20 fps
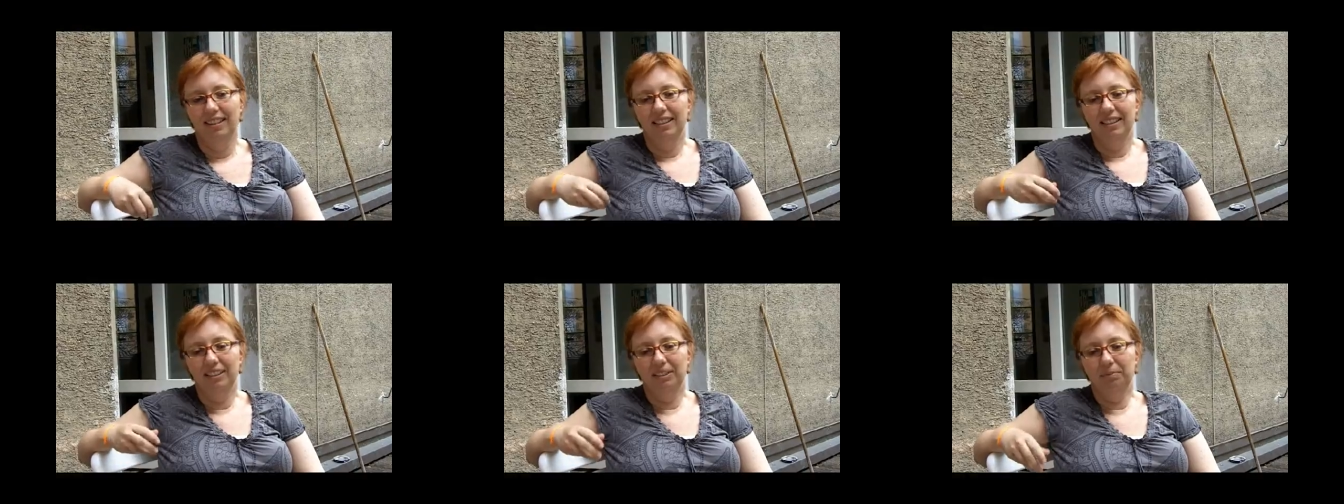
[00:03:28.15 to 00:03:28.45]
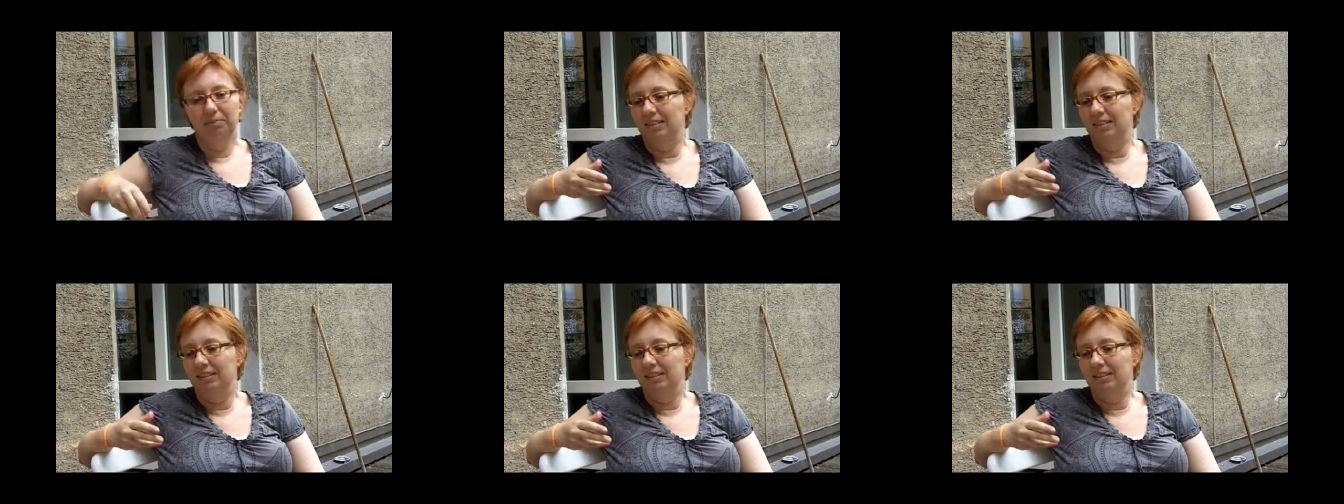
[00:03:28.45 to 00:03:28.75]

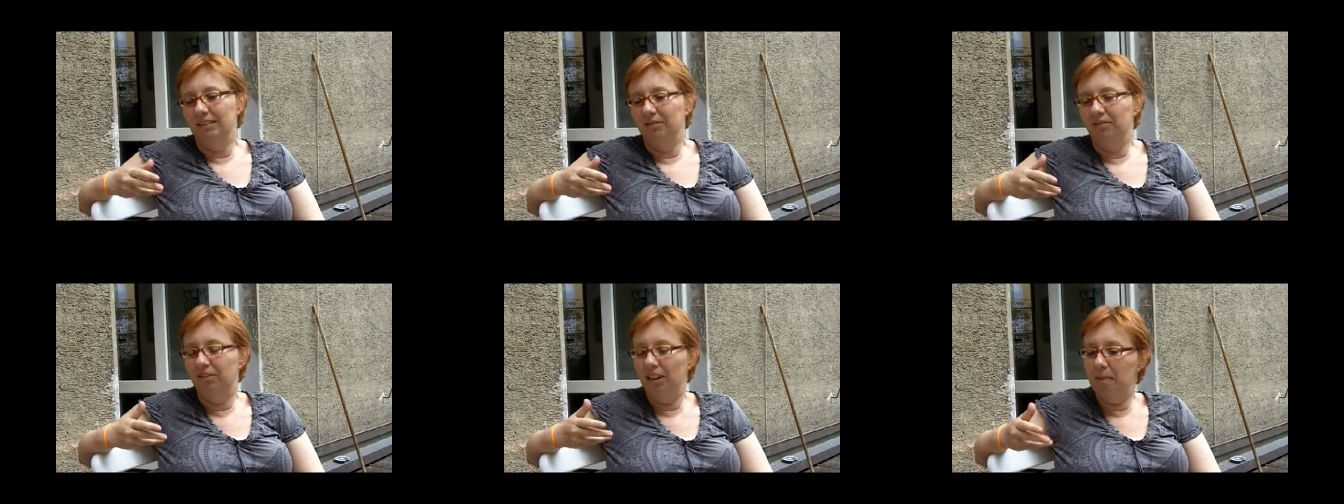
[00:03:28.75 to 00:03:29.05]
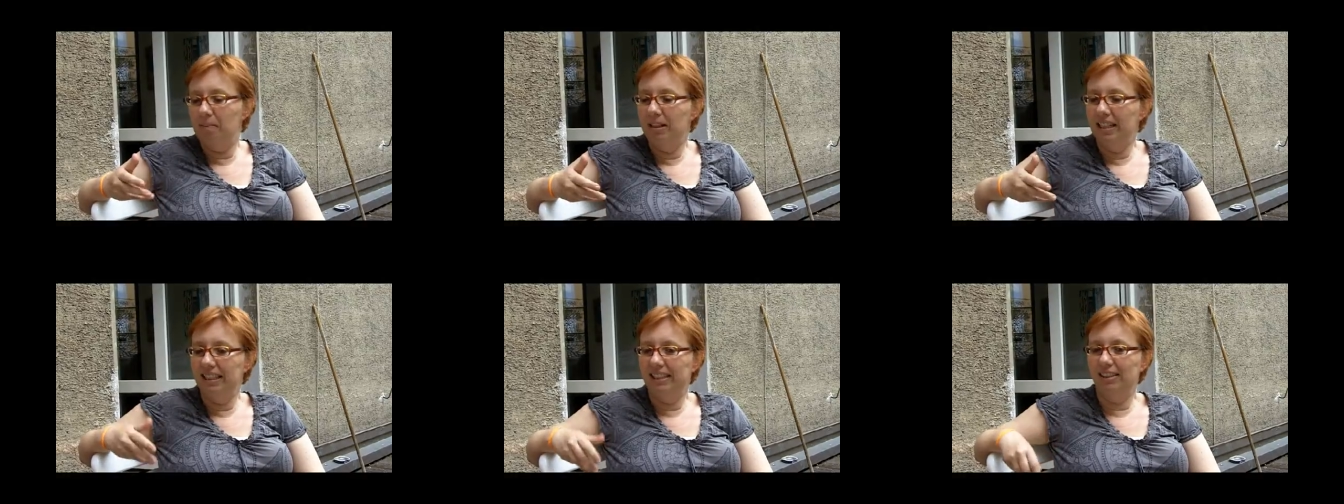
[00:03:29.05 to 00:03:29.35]
ähm, ein
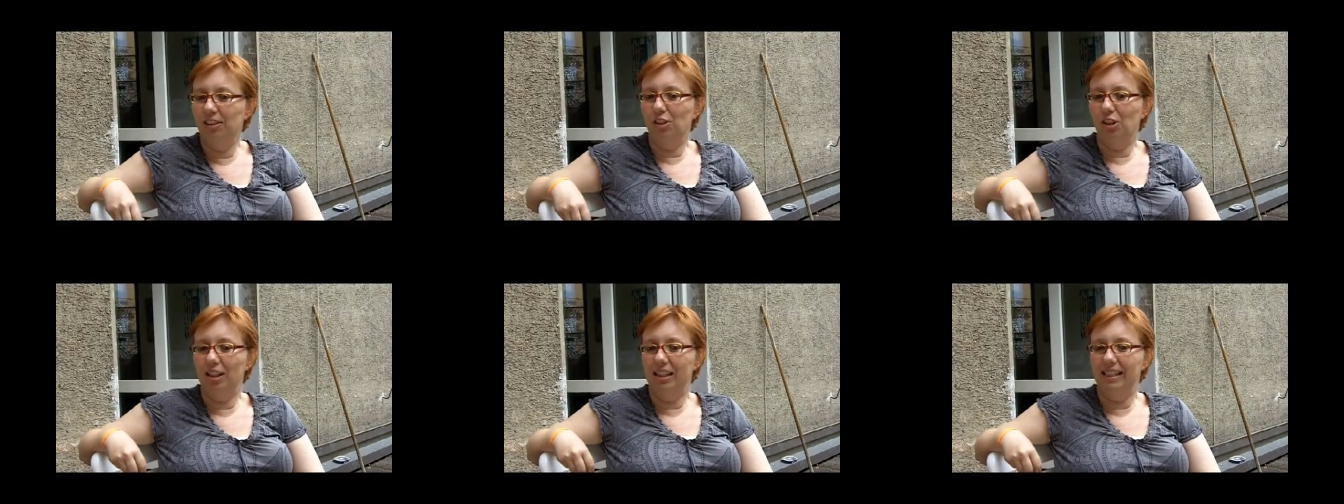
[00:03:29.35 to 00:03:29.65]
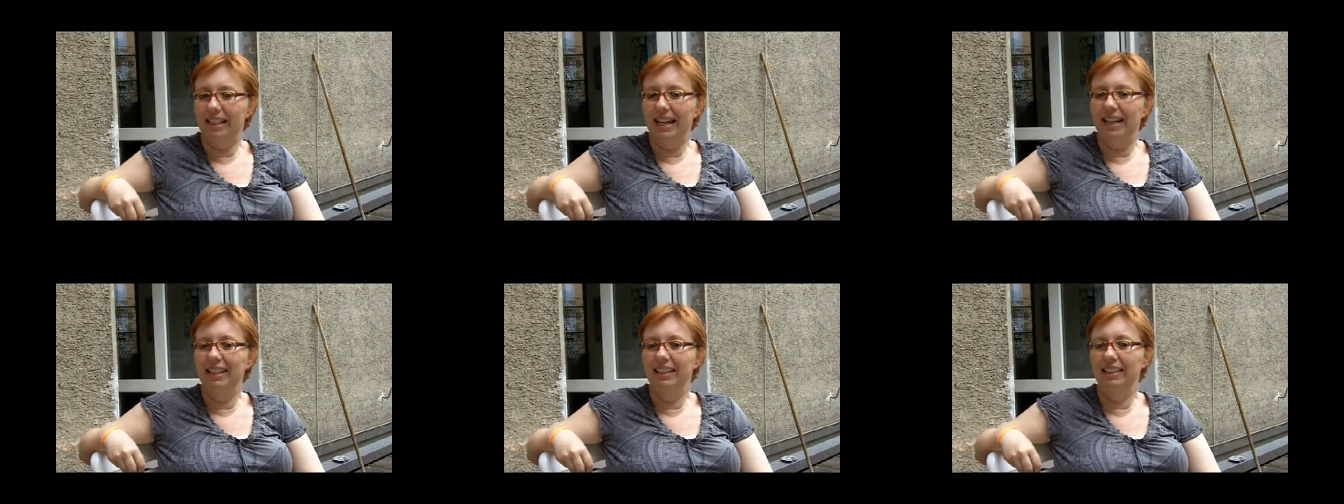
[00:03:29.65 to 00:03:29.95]
feministisches
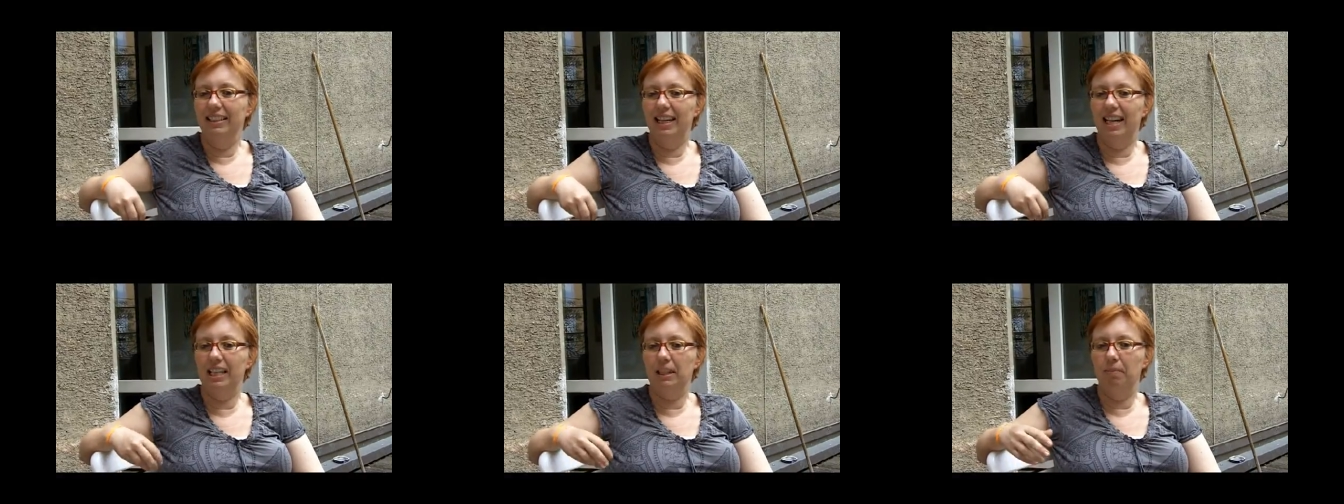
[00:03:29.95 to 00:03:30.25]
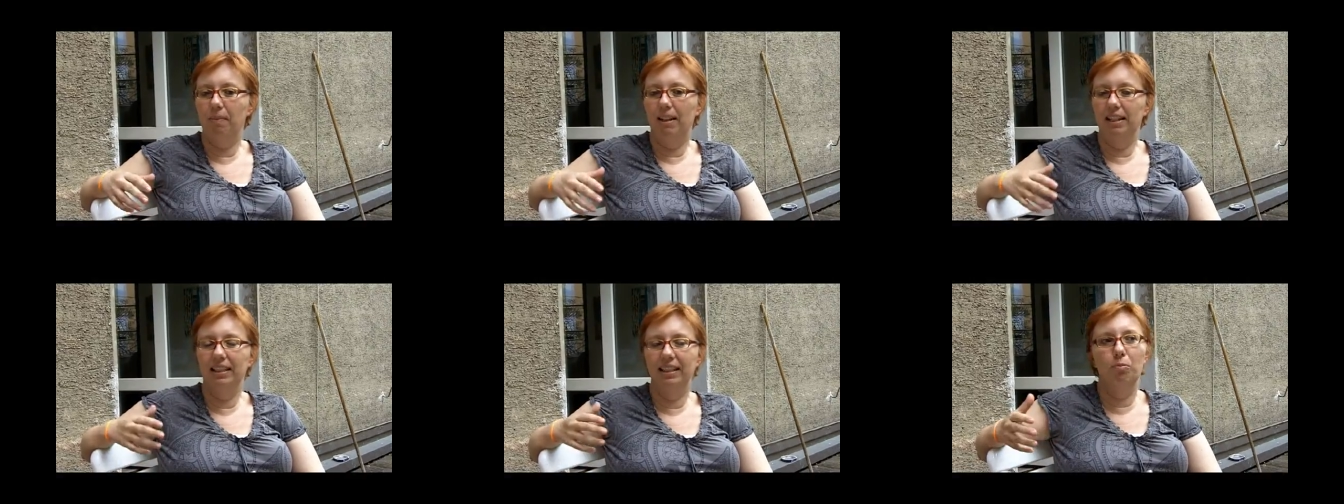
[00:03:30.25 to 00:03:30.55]
Denken
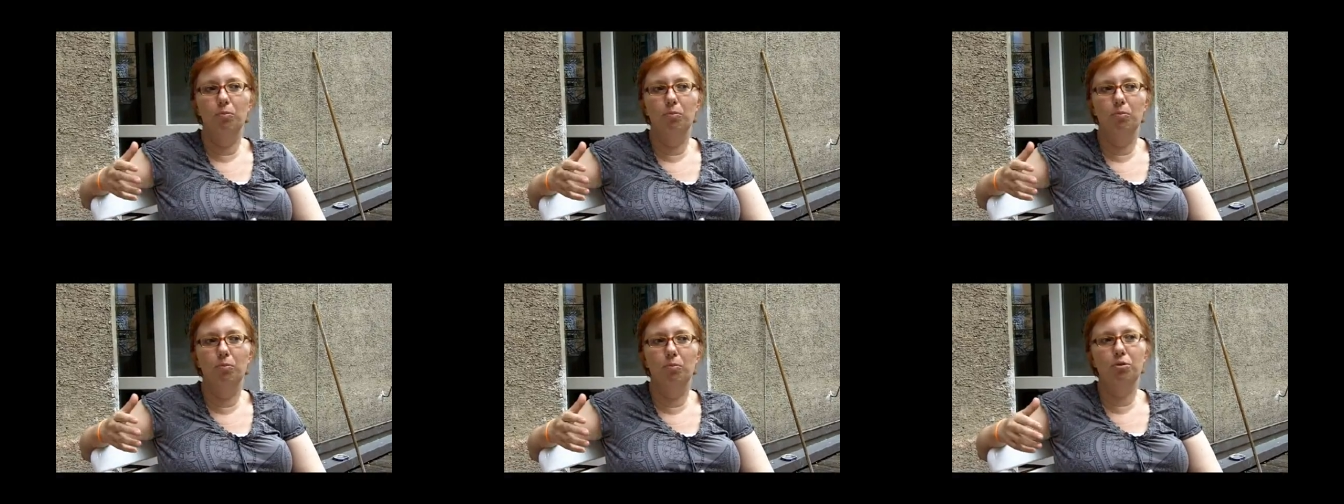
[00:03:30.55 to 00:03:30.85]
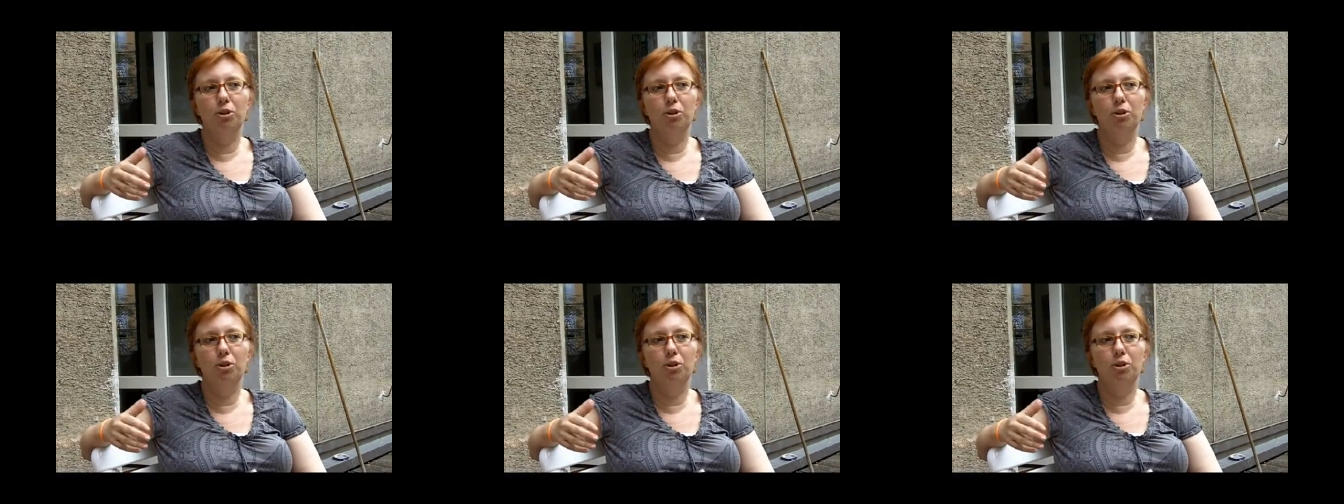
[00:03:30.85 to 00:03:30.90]
erstmal einen Raum